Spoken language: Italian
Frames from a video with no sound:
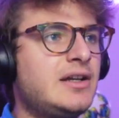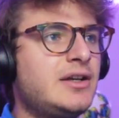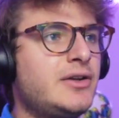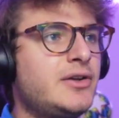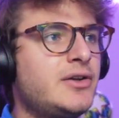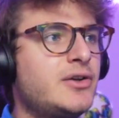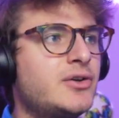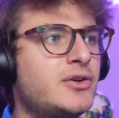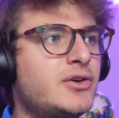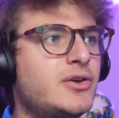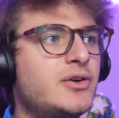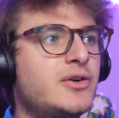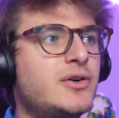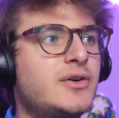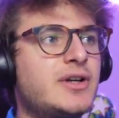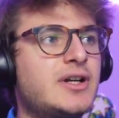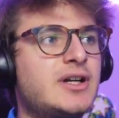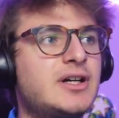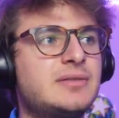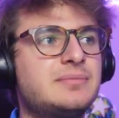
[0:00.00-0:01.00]
proprio
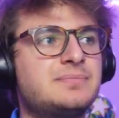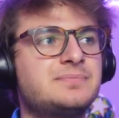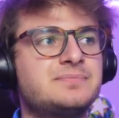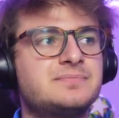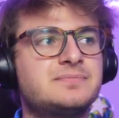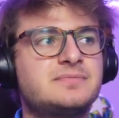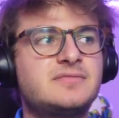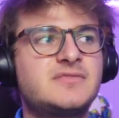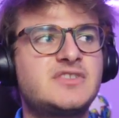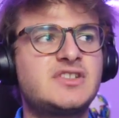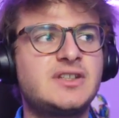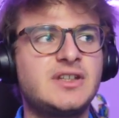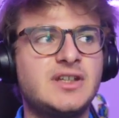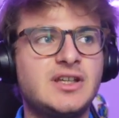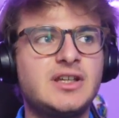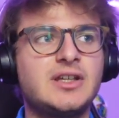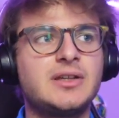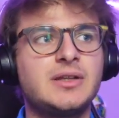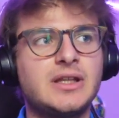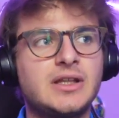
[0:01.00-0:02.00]
sinceramente ti dico. E
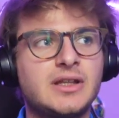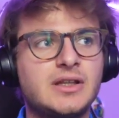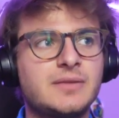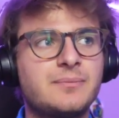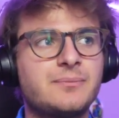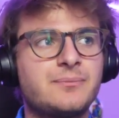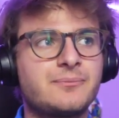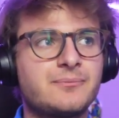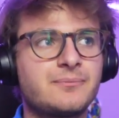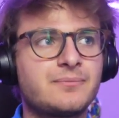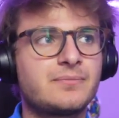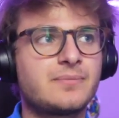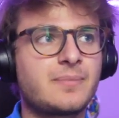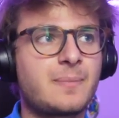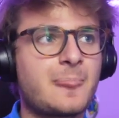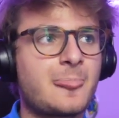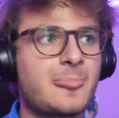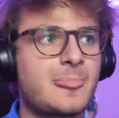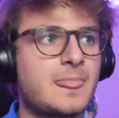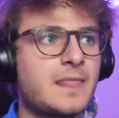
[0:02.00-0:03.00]
voglio vedere un po'
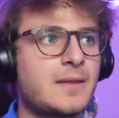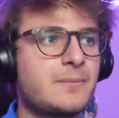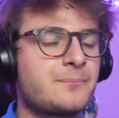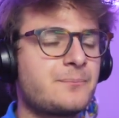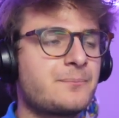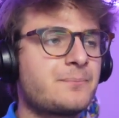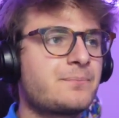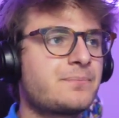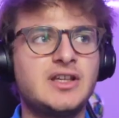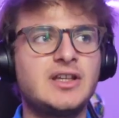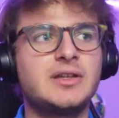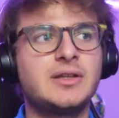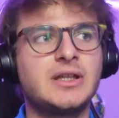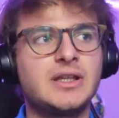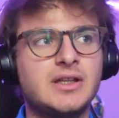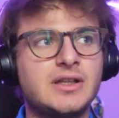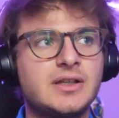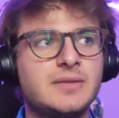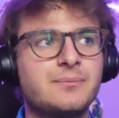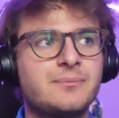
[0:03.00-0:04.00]
nel vivaio.
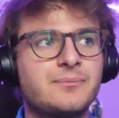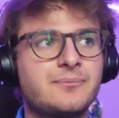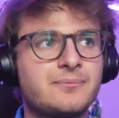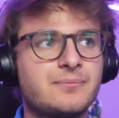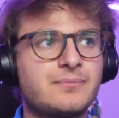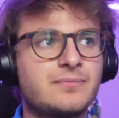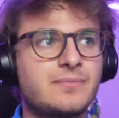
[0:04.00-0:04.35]
Intanto tu